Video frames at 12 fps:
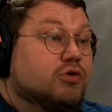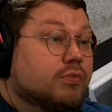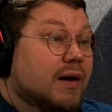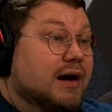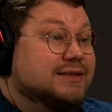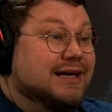Guck
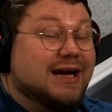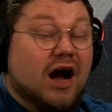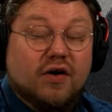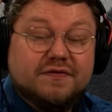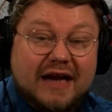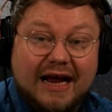mal, der
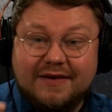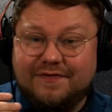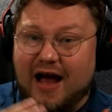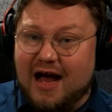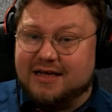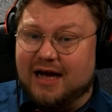kauft eine
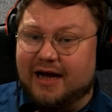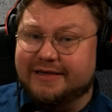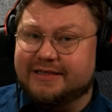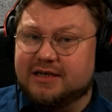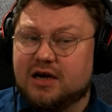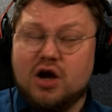
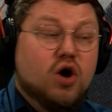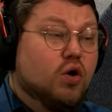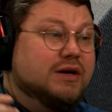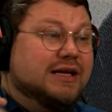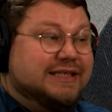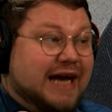Fahrkarte.
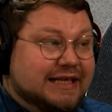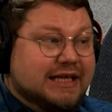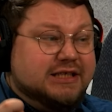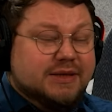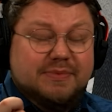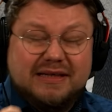Und dann zeigt er
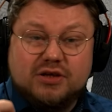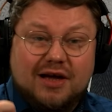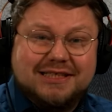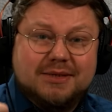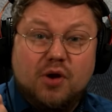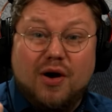sie mir
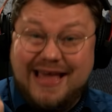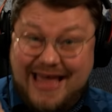trotzdem noch